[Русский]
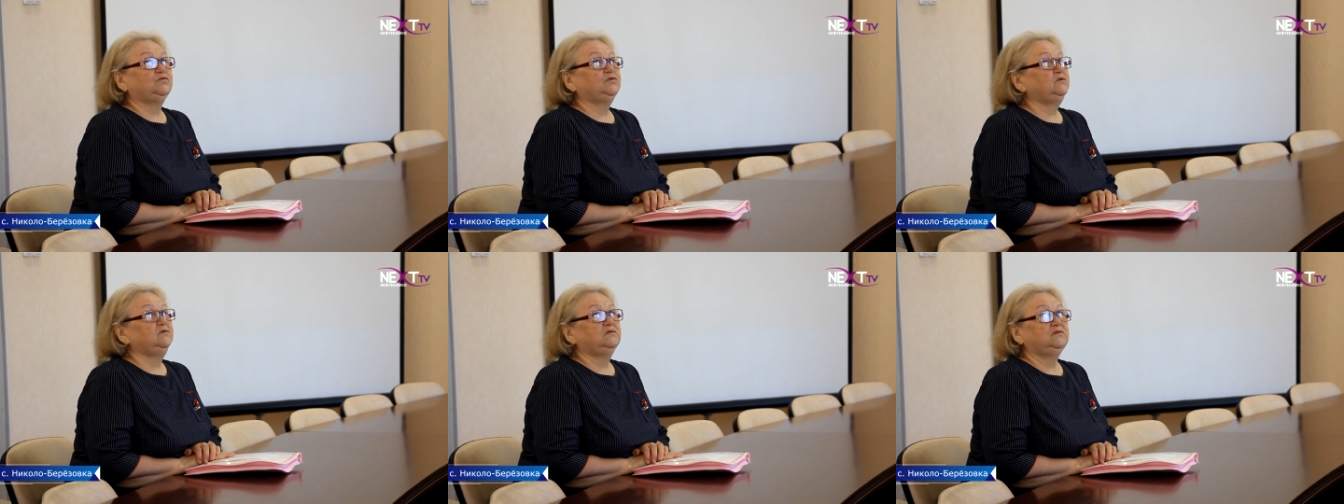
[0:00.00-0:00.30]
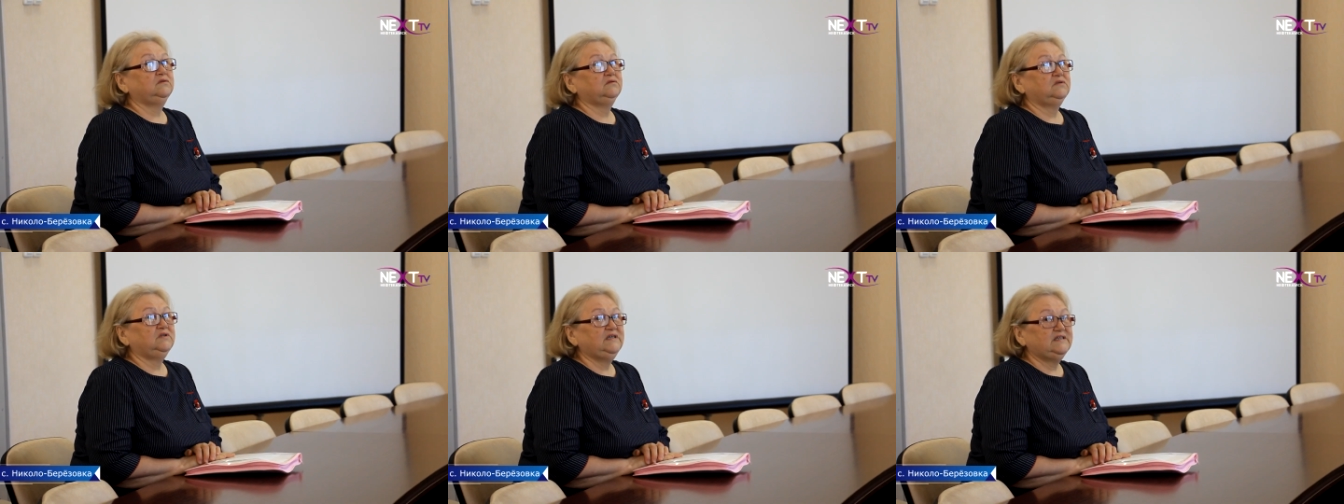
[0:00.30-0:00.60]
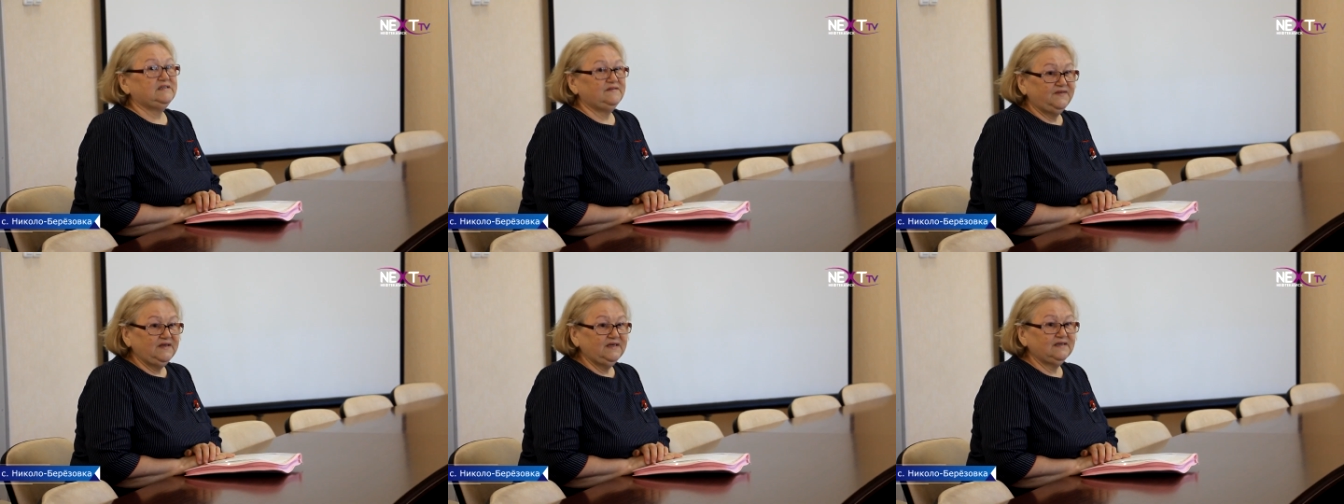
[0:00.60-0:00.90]
наружного
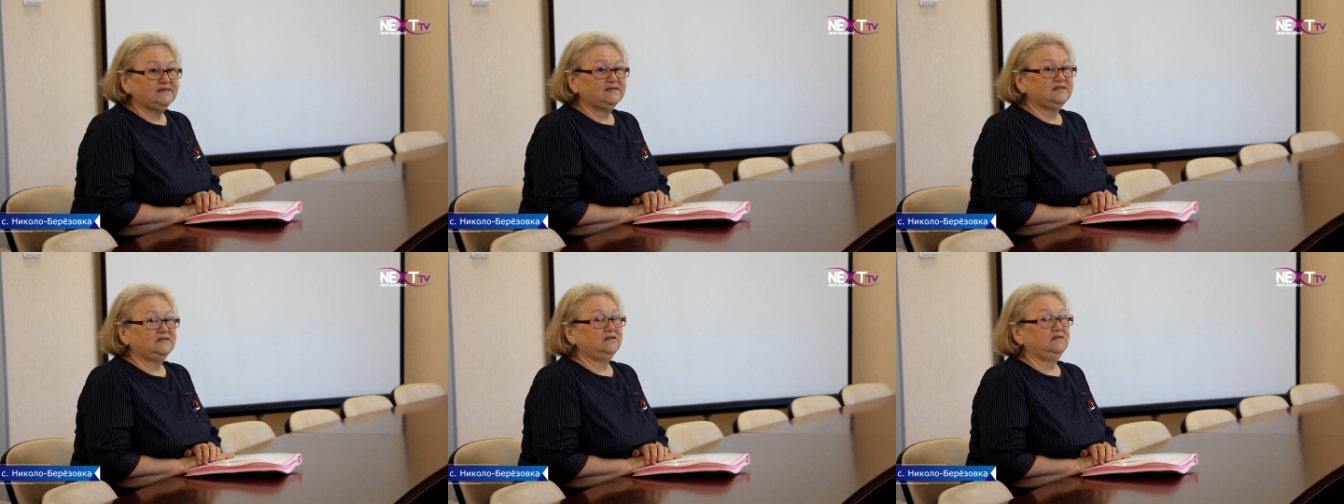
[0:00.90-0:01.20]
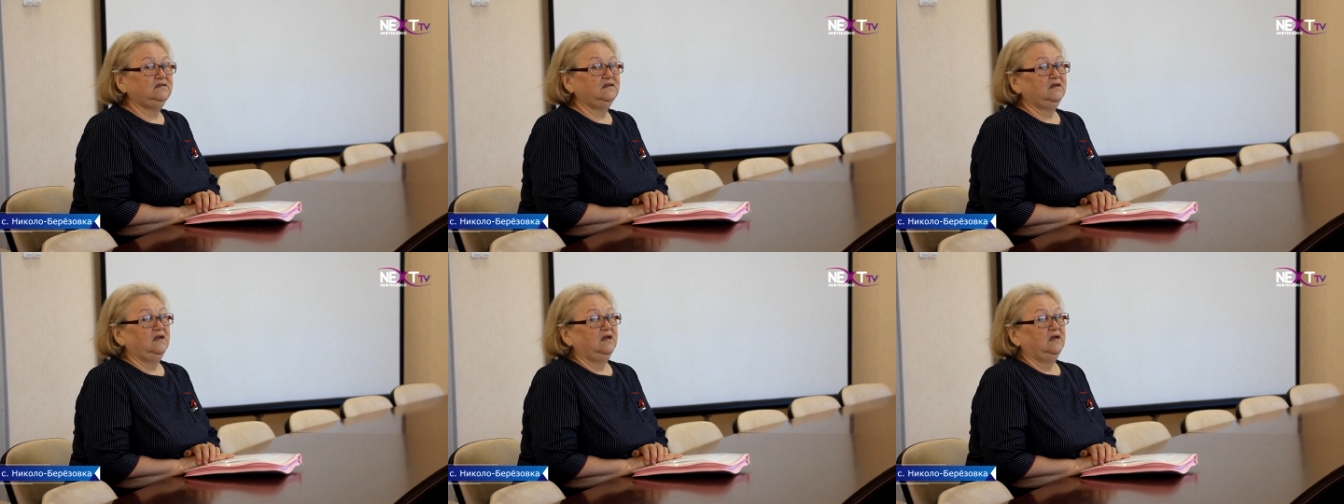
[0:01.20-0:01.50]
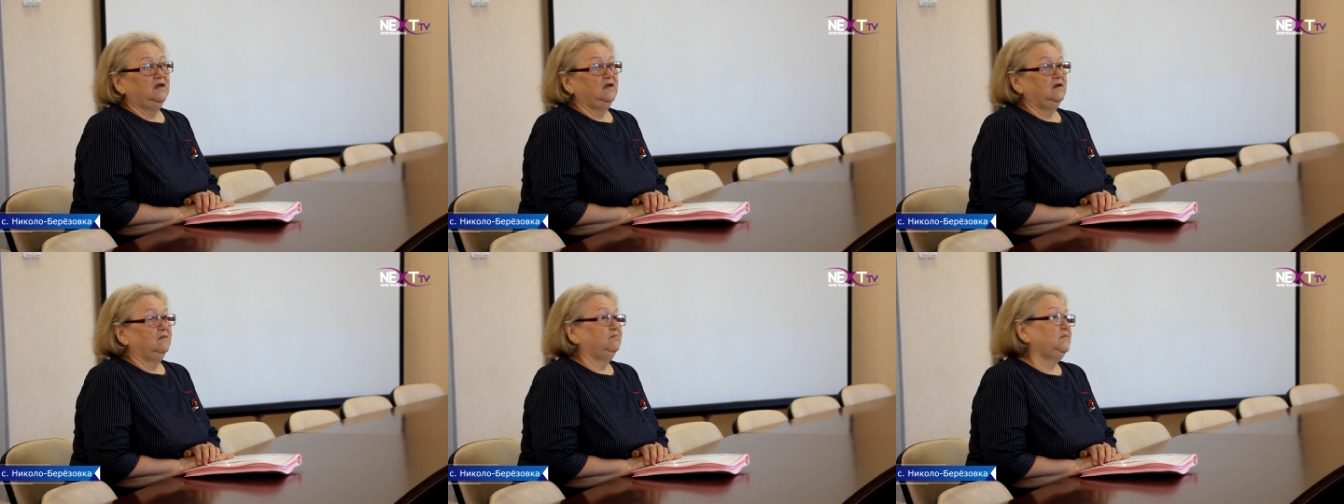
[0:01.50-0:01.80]
наблюдения
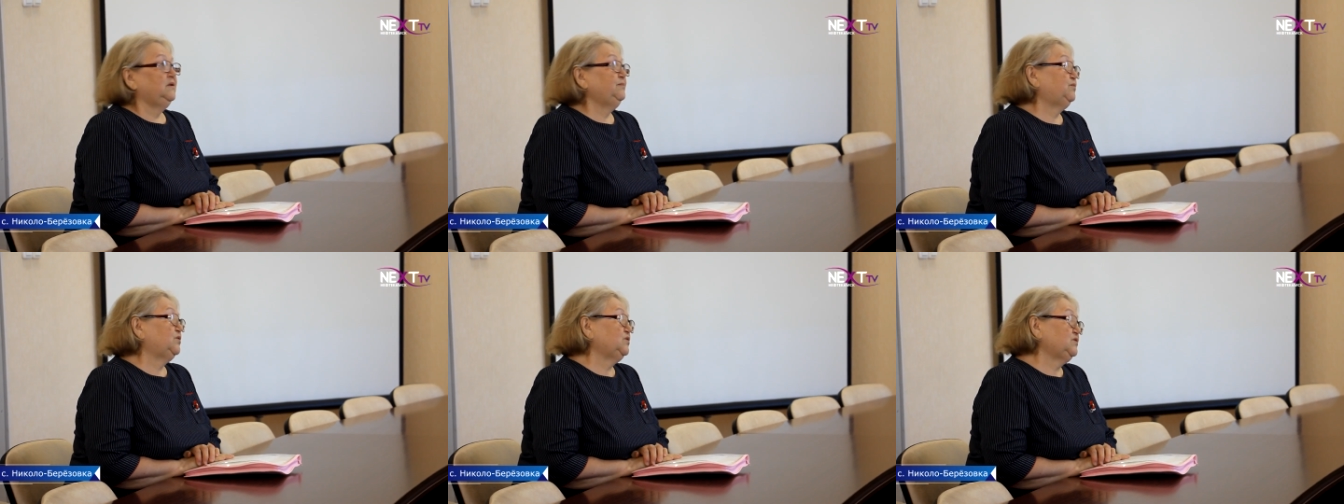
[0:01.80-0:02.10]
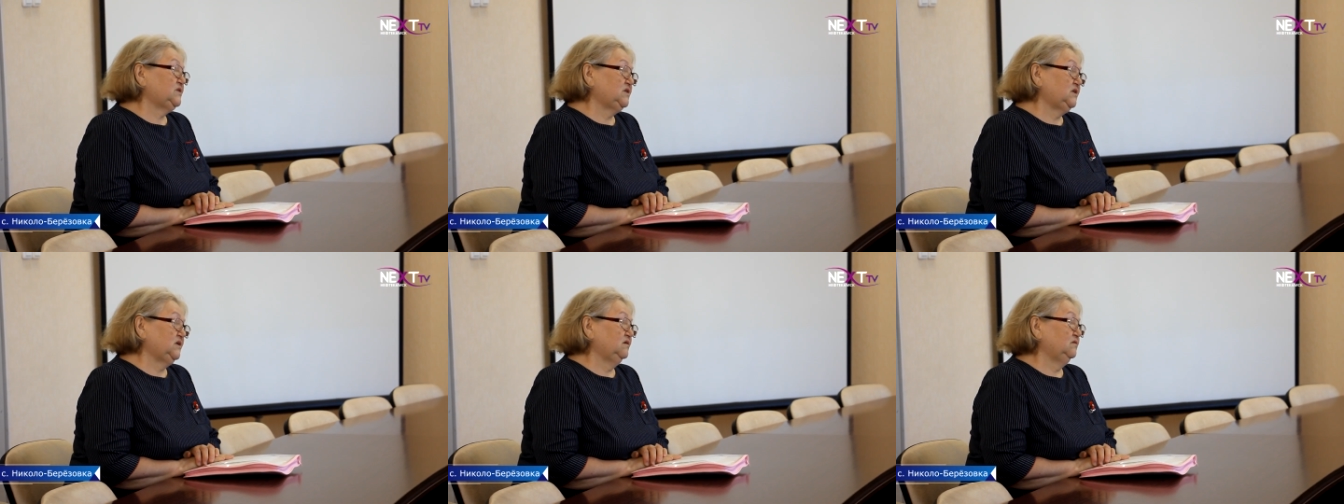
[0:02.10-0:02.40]
женщина и пришла на